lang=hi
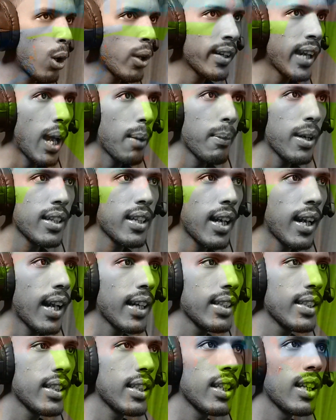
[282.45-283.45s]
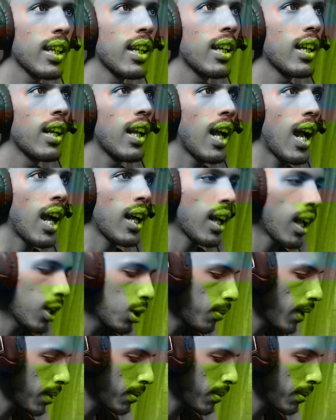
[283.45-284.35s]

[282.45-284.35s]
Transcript: बहुत डैमेज है गाई हाँ कालू भाई